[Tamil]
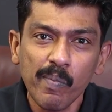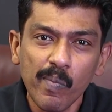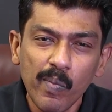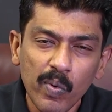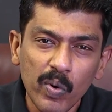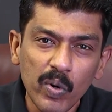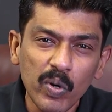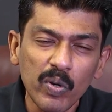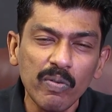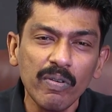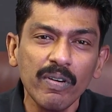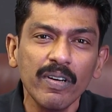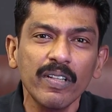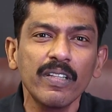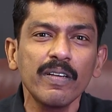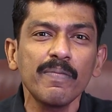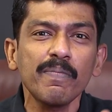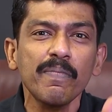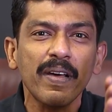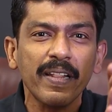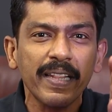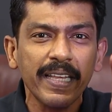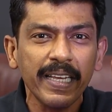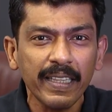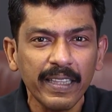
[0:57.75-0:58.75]

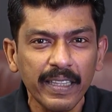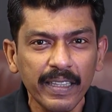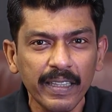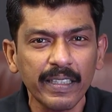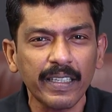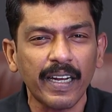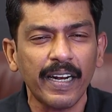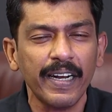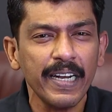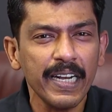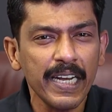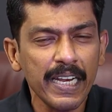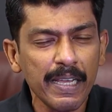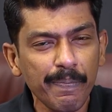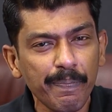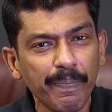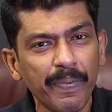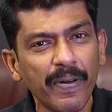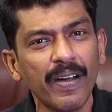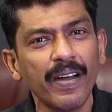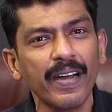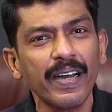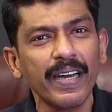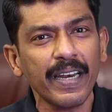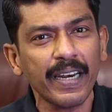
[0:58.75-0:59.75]
முழுவதும் அதை
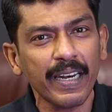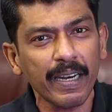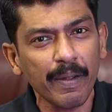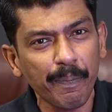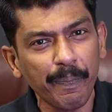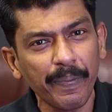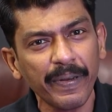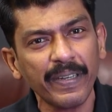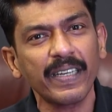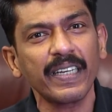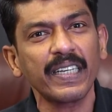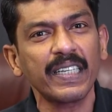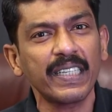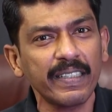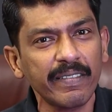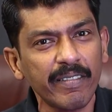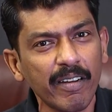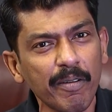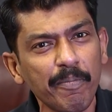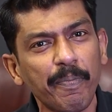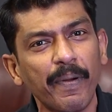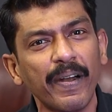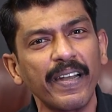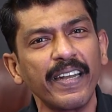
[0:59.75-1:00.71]
கண்டிப்பாக ரெப்பட்டேட்டிவாக